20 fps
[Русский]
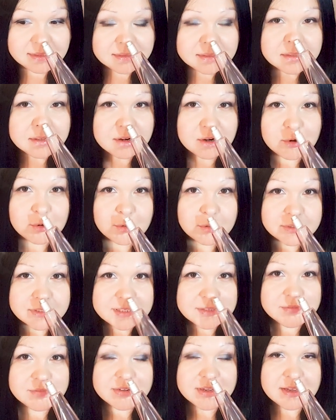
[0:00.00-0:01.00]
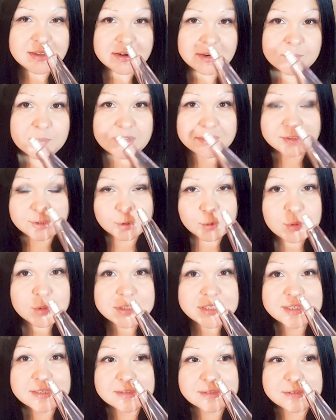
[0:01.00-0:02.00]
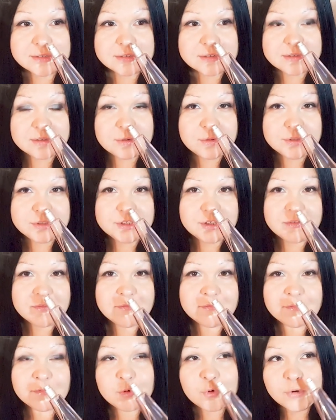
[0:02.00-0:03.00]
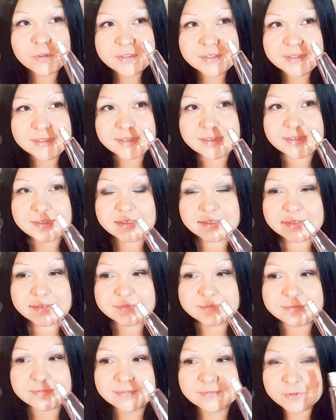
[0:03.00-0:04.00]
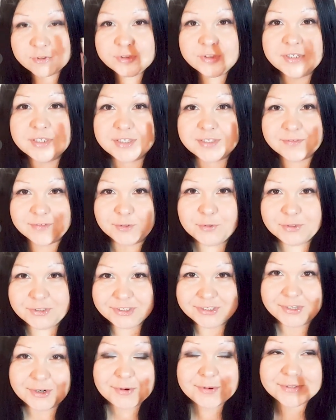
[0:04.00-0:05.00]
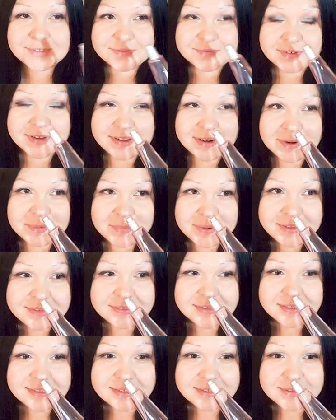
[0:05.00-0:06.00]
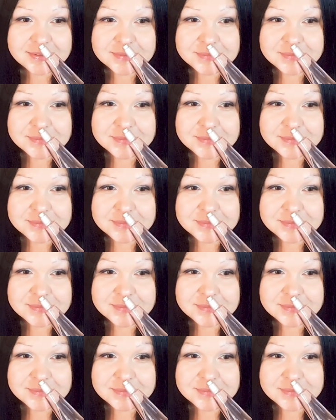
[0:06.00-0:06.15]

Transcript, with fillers: Это розовый аромат розы, какой-то водный, водно-цветочно-розовый аромат.